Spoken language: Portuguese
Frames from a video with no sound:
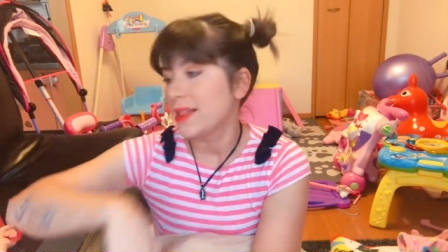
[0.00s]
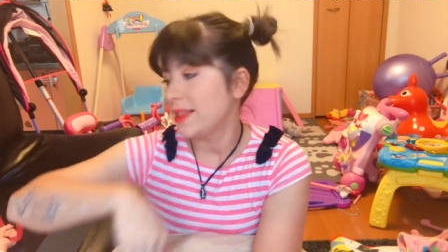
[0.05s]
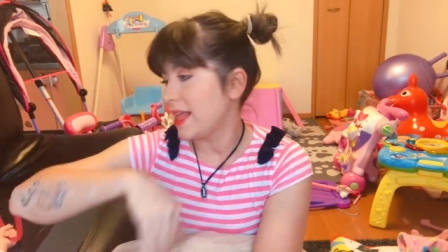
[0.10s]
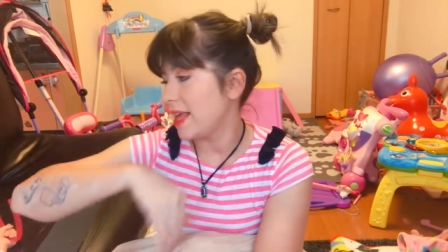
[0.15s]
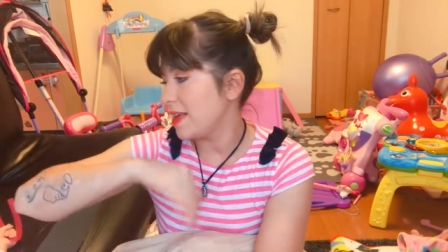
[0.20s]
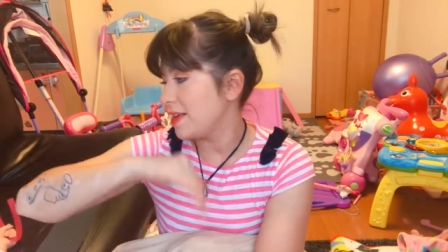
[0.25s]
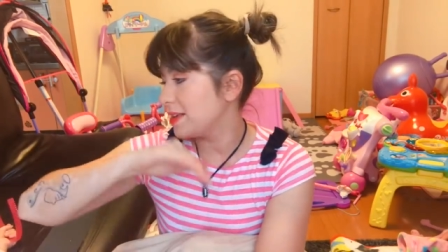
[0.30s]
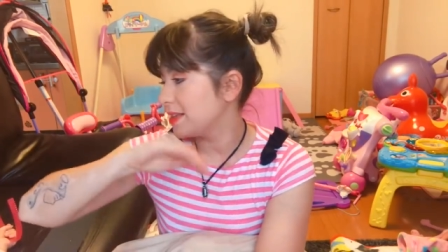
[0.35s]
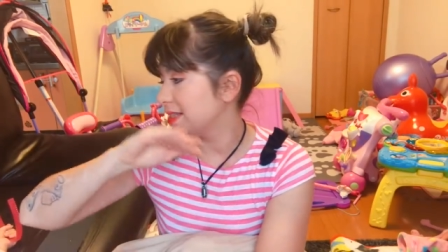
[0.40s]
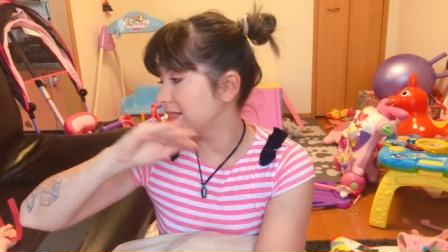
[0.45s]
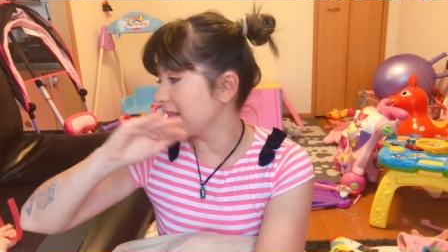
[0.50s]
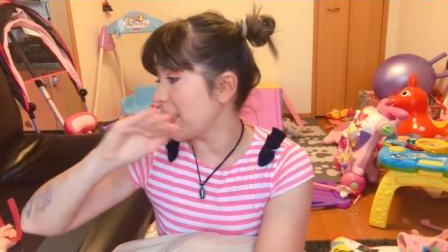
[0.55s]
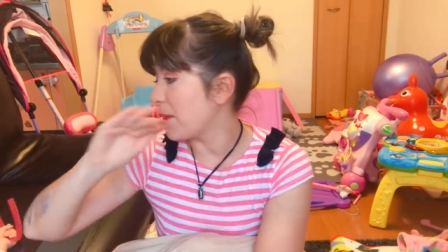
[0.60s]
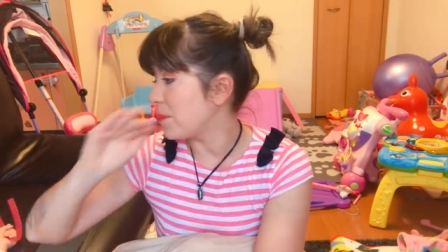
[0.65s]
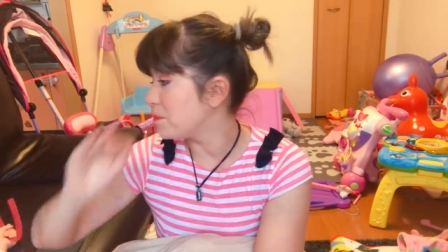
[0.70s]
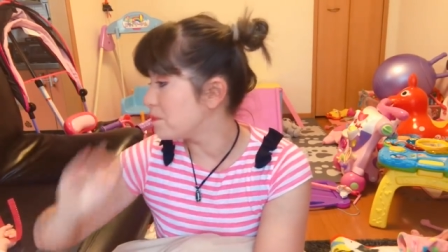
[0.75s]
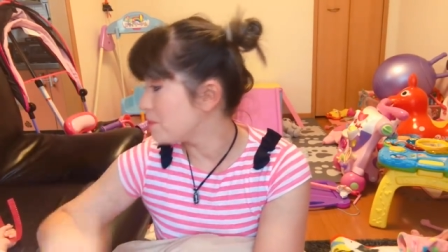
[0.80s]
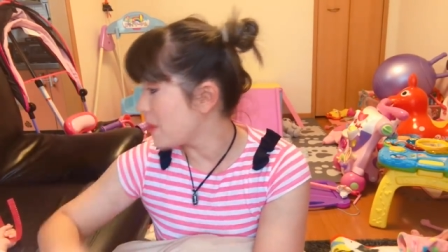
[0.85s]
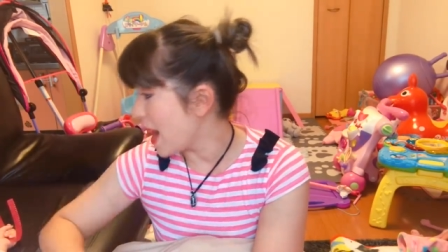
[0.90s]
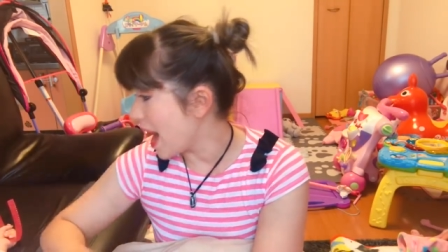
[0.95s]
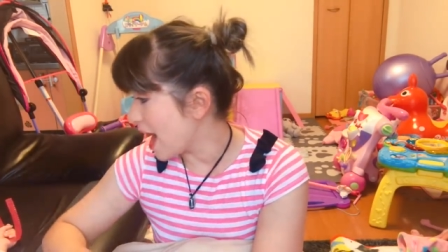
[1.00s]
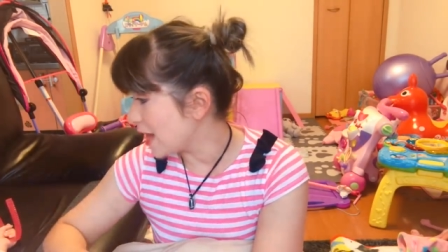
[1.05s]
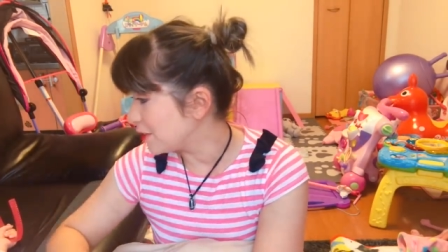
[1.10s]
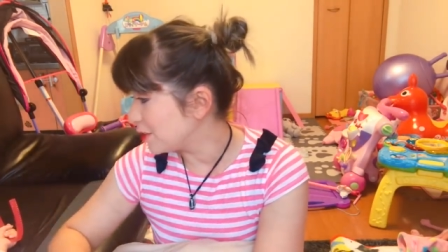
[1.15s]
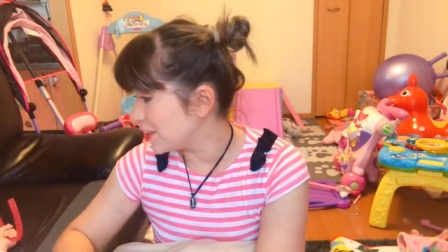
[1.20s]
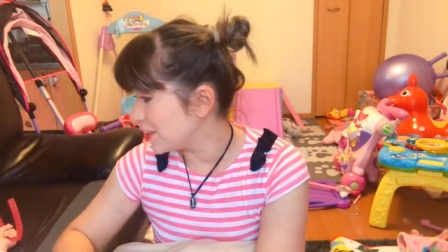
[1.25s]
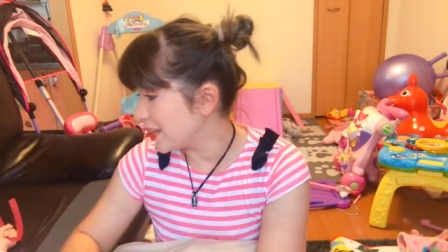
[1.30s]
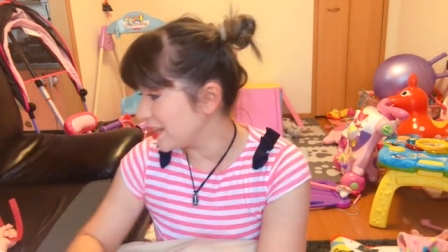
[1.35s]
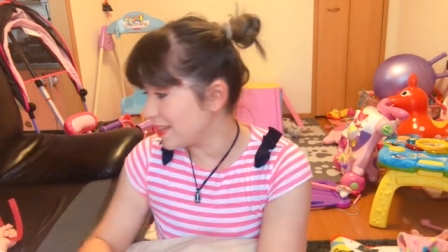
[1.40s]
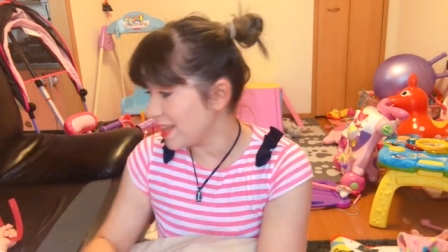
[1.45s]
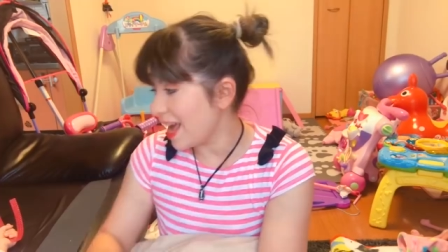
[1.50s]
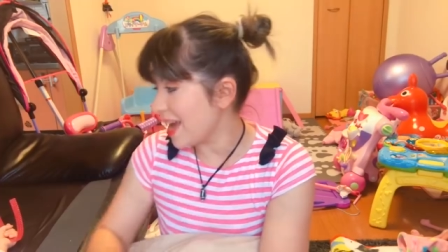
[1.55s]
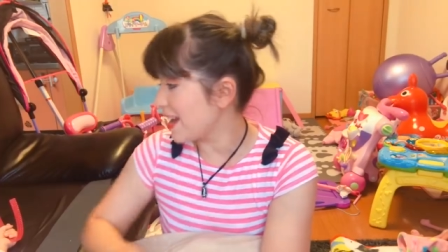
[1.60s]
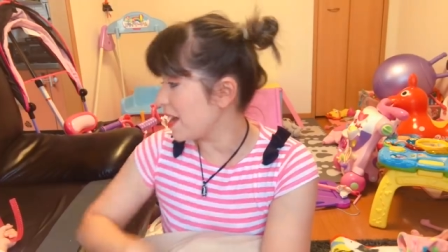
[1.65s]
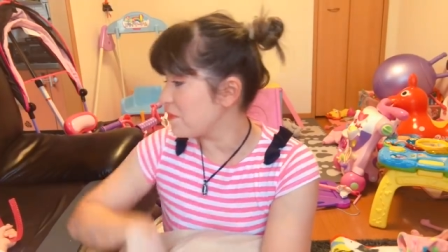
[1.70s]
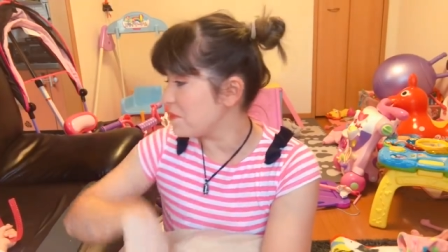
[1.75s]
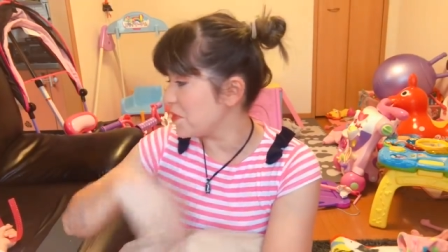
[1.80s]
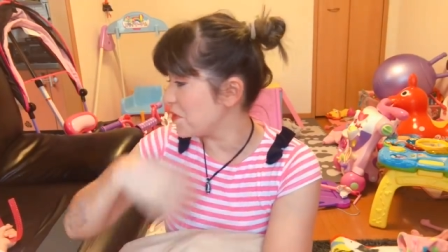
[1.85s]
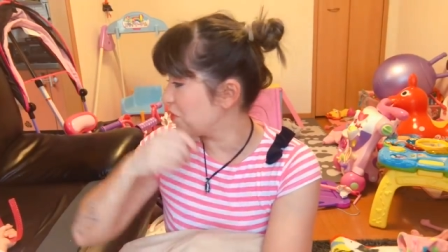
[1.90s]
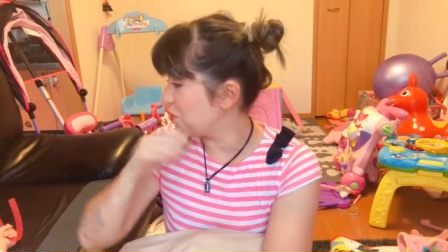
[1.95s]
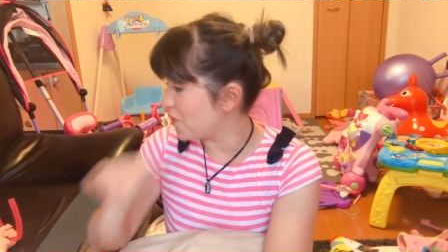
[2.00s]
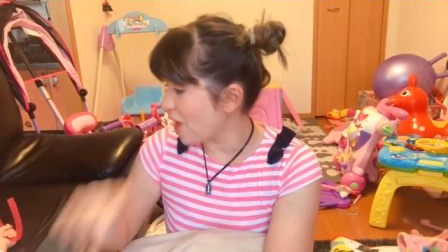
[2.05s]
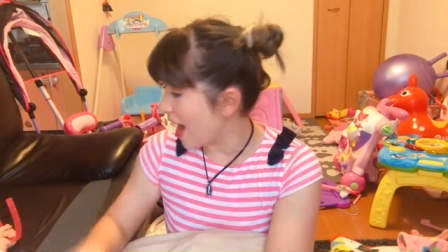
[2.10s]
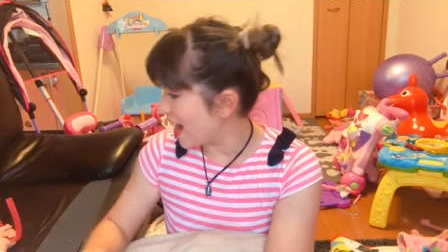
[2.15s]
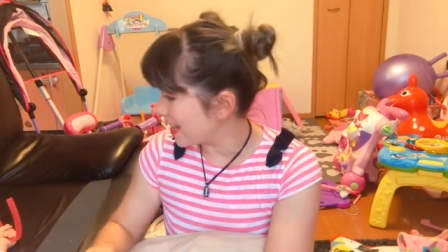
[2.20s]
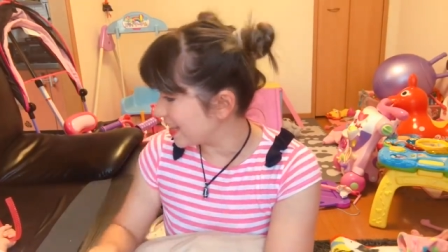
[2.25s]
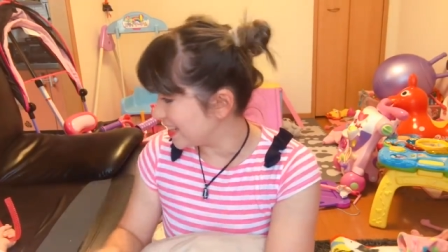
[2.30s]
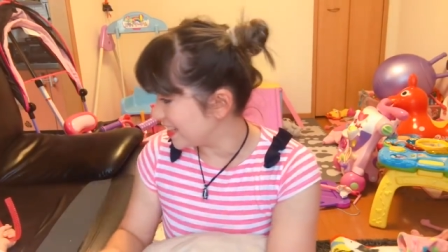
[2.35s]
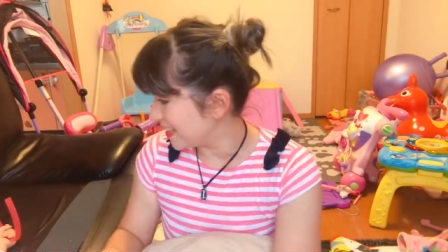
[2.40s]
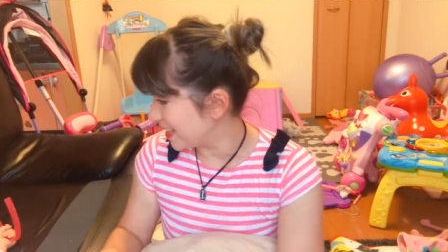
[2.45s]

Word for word: tem sapato, tem até a capivara dentro